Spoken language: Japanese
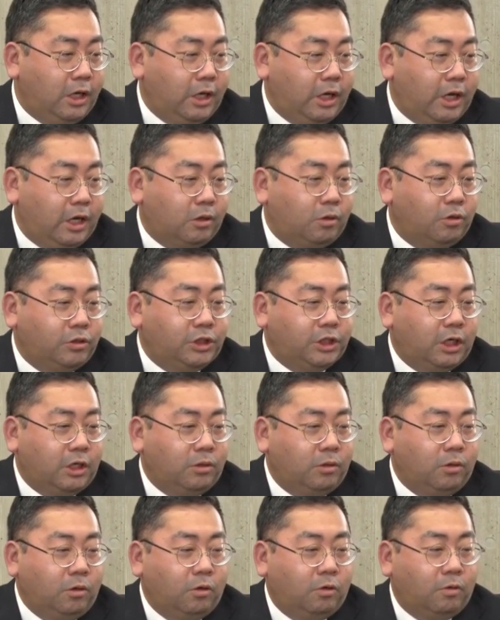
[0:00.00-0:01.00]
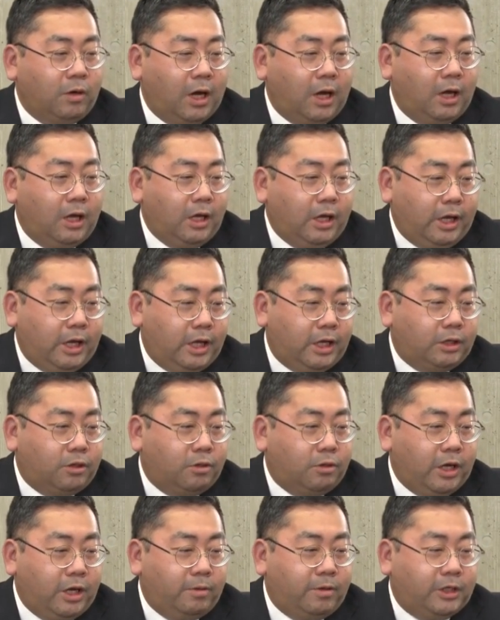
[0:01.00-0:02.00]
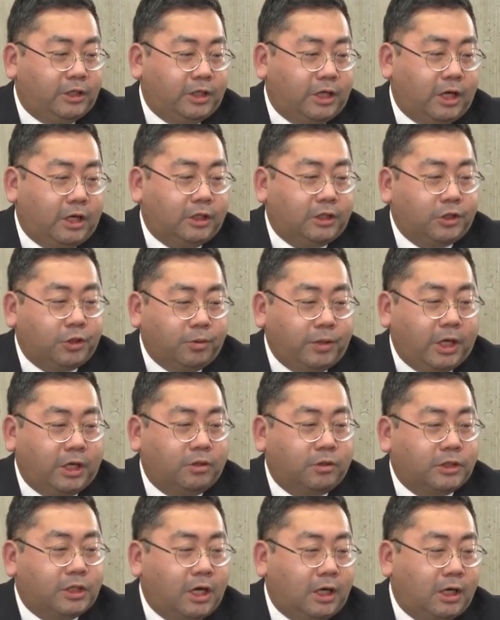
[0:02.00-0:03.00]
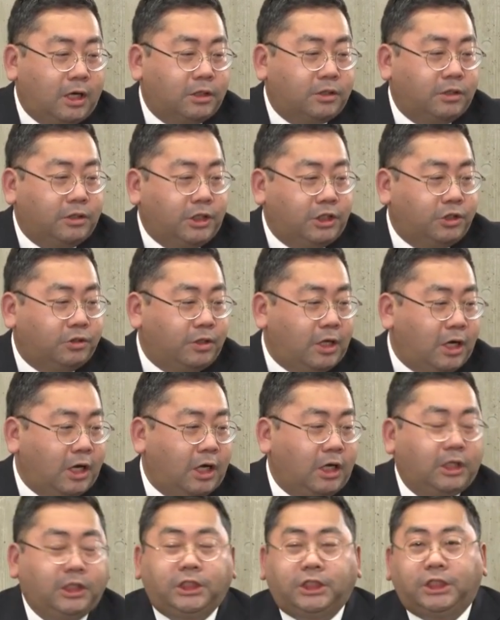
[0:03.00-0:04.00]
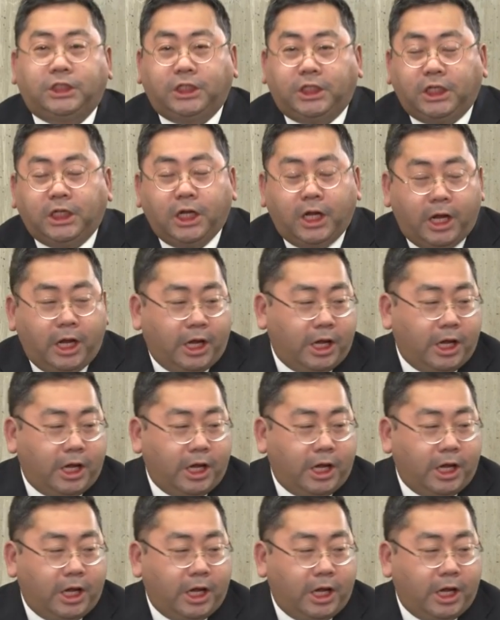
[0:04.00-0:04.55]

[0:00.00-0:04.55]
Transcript: えこちらの方は、えーと、令和2年、去年の3月27日に、